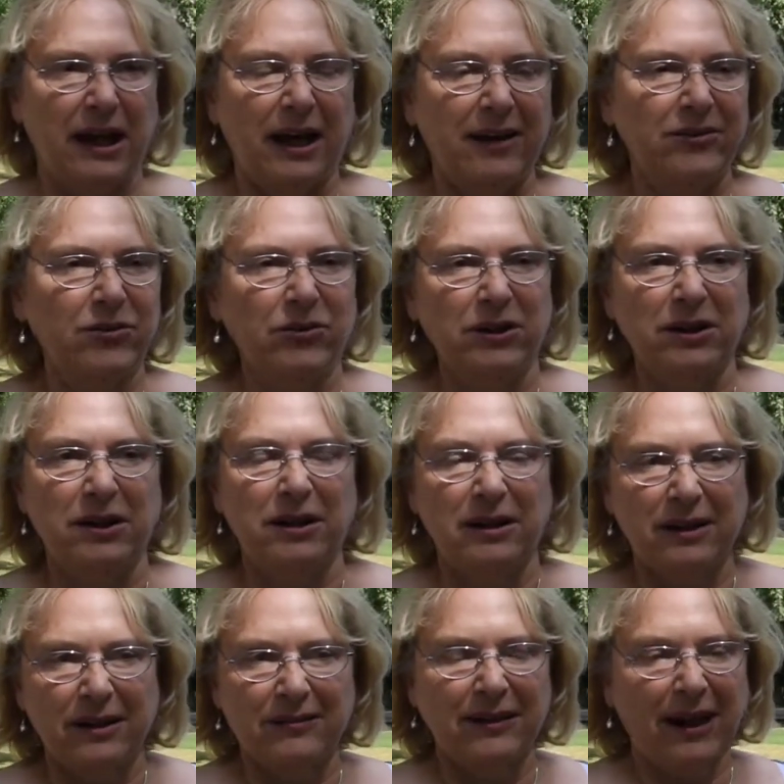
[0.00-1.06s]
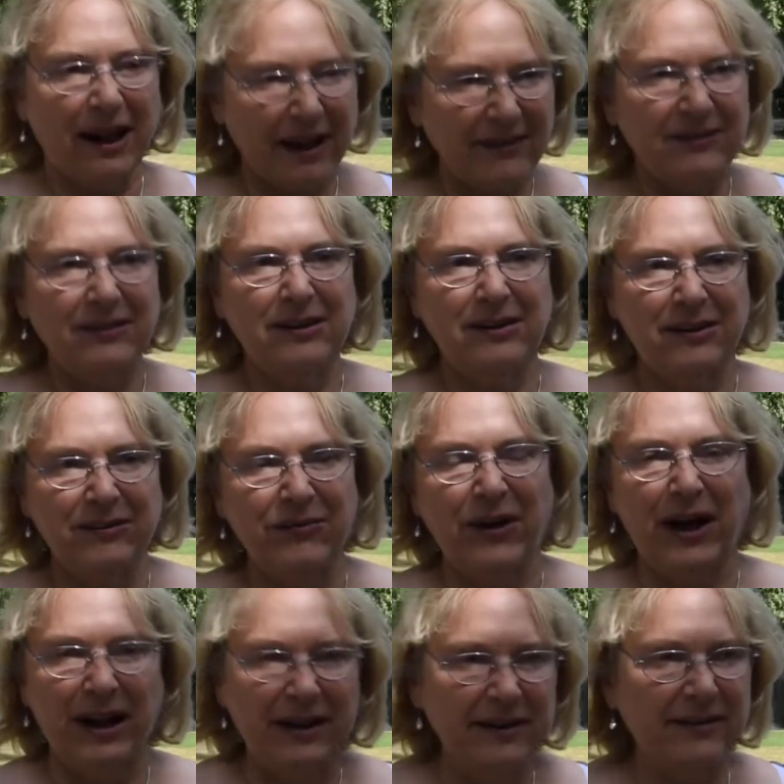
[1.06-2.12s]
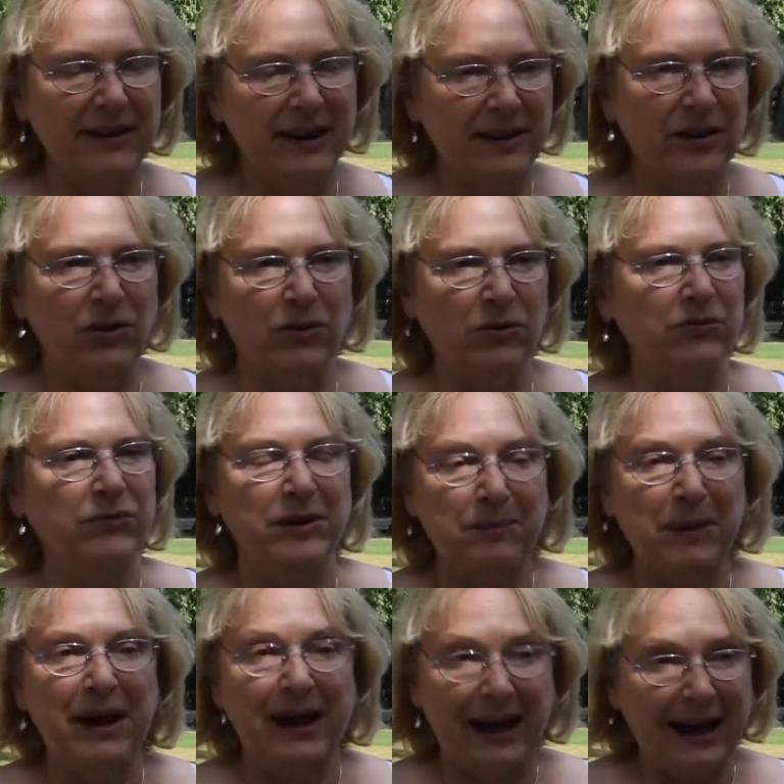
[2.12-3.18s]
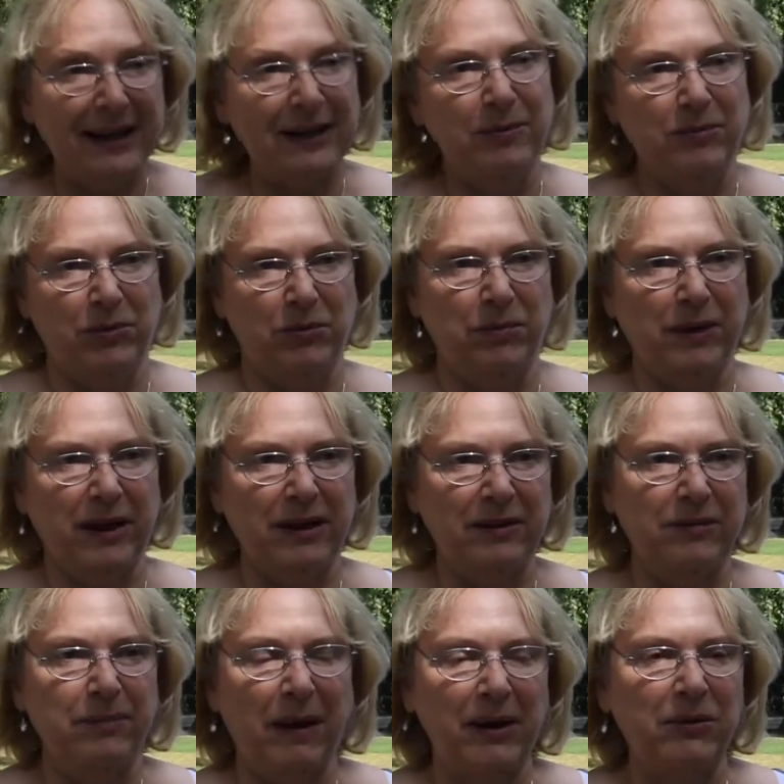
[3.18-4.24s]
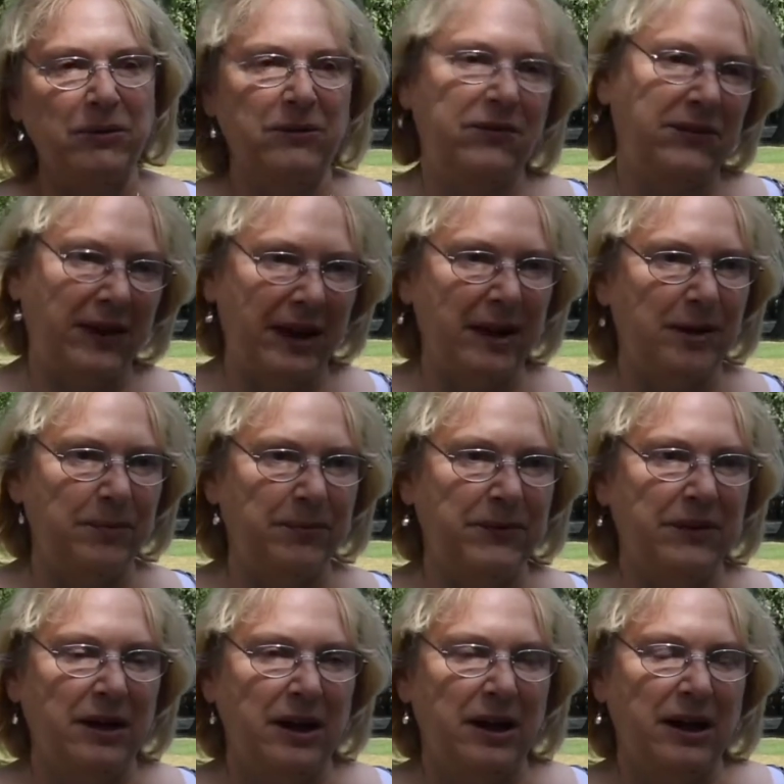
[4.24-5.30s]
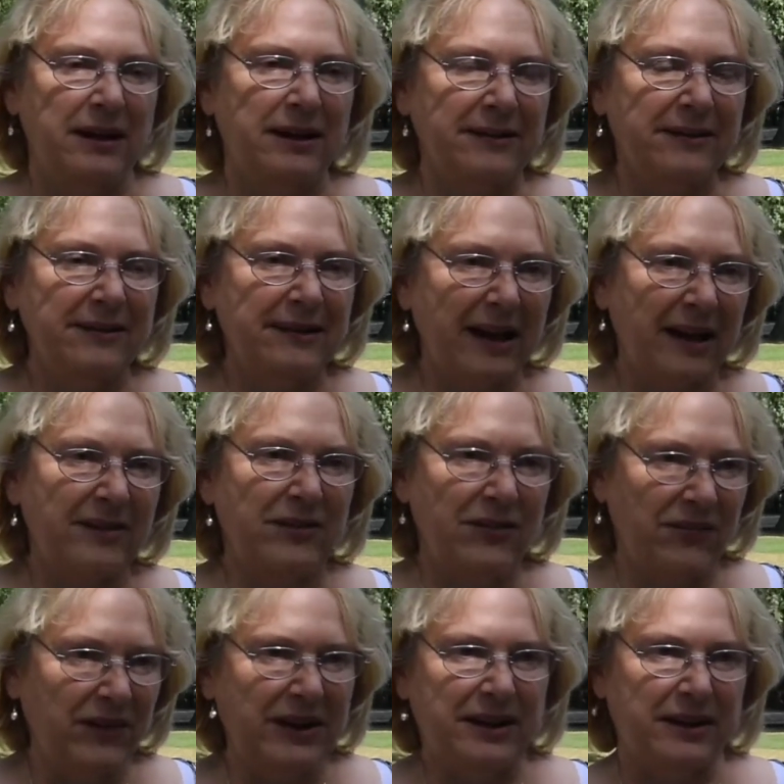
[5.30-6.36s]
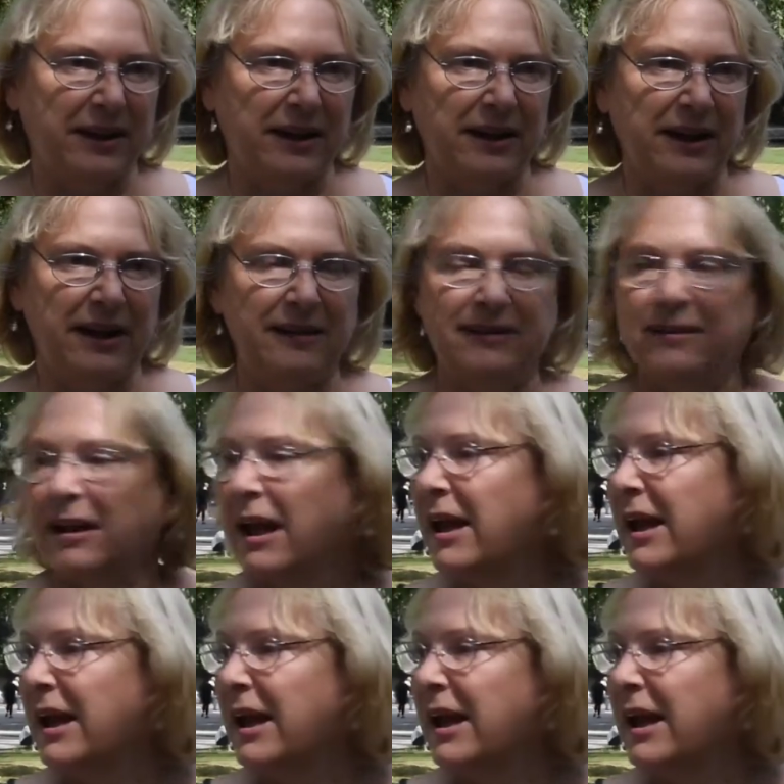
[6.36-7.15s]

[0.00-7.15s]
Also das Erste ist die Verhaltensänderung, wie bei allem übrigens, bei uns selbst. Das ist ganz wichtig. Es,